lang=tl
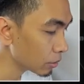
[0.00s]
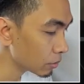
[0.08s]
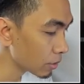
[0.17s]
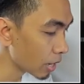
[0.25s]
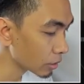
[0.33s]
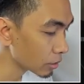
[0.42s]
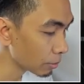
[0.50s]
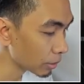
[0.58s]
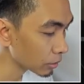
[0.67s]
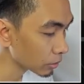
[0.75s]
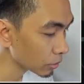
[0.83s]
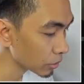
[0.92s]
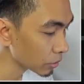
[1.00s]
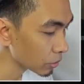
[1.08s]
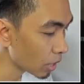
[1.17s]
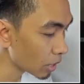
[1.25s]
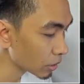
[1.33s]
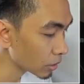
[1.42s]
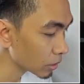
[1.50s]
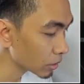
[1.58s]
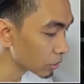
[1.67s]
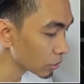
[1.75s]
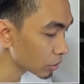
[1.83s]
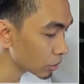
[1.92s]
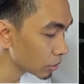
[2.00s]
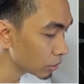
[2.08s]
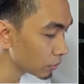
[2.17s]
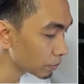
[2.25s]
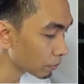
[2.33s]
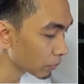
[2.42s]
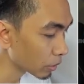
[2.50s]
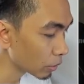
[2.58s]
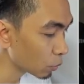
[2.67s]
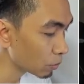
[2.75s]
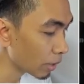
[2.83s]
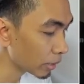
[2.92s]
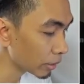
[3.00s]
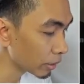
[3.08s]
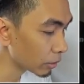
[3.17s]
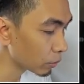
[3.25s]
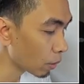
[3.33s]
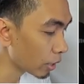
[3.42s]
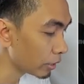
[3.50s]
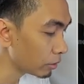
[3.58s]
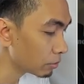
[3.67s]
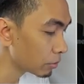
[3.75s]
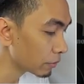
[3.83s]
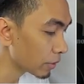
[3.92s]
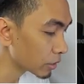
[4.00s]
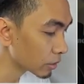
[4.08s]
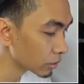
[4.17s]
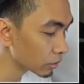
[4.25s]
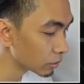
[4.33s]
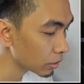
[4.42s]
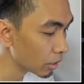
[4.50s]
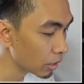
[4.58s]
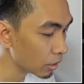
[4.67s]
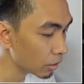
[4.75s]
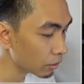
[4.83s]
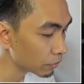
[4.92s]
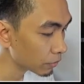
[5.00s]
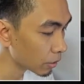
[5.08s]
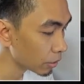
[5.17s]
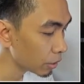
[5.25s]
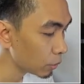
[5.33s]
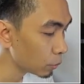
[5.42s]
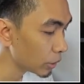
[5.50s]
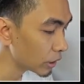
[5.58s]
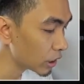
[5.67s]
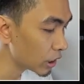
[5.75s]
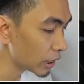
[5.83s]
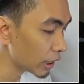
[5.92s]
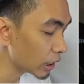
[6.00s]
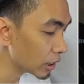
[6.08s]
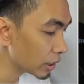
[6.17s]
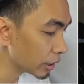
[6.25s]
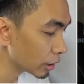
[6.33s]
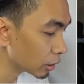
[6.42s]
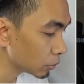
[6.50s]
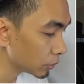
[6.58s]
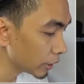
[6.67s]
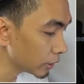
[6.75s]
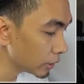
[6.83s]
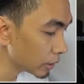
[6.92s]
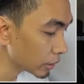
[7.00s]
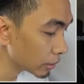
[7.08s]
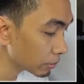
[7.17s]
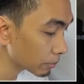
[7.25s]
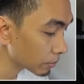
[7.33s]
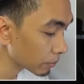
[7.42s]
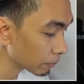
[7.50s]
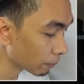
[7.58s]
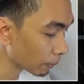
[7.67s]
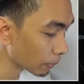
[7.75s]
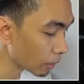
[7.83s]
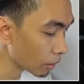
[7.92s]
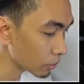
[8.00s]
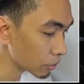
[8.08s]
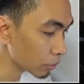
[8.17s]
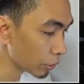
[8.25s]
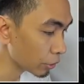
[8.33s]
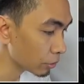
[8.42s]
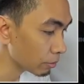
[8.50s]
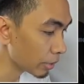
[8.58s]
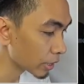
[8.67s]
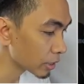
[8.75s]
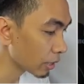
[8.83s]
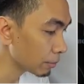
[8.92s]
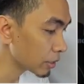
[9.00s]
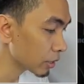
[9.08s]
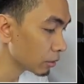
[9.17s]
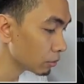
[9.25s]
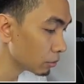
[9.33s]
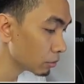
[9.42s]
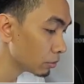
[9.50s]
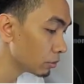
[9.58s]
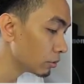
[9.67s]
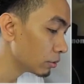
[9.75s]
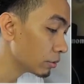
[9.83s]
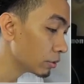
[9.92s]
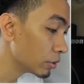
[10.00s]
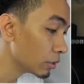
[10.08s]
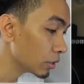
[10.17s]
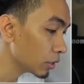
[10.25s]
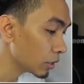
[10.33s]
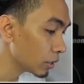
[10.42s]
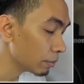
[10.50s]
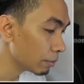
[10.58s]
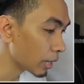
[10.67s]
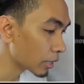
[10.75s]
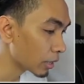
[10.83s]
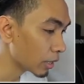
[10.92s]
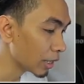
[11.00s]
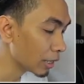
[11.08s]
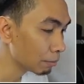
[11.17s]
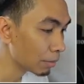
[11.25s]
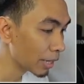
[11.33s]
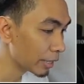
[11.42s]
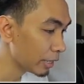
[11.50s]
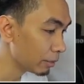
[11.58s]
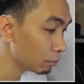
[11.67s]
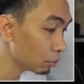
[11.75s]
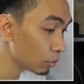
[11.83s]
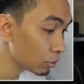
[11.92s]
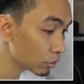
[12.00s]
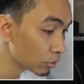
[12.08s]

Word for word: rugged to metal construction, no battery required, professional furry windshield included, So ayan, may kasama siya noong parang na balahibo.